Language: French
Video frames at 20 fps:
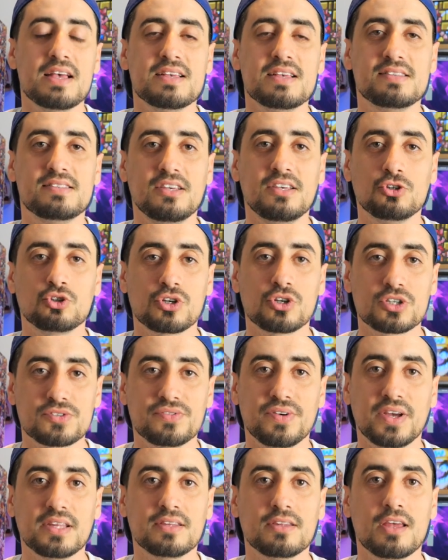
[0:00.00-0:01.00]
C'est chose
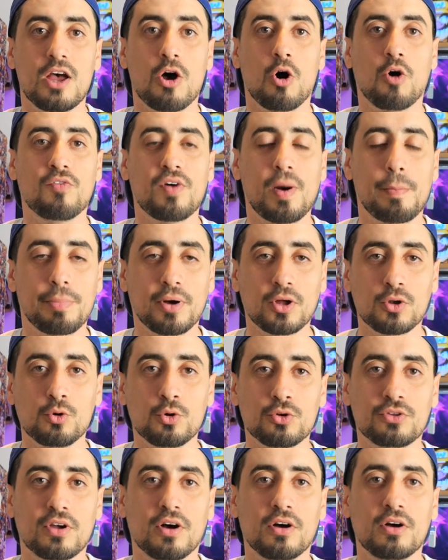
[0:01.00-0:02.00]
faite, on va prendre
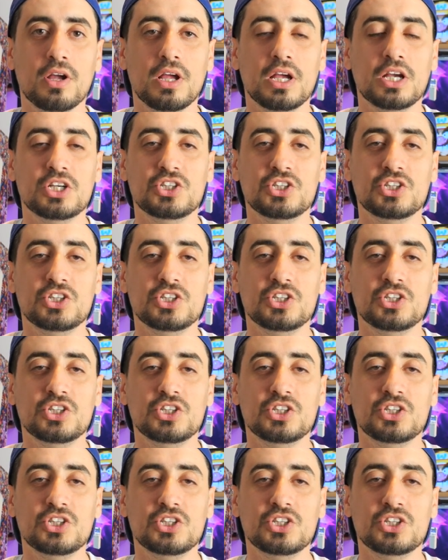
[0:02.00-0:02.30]
le temps.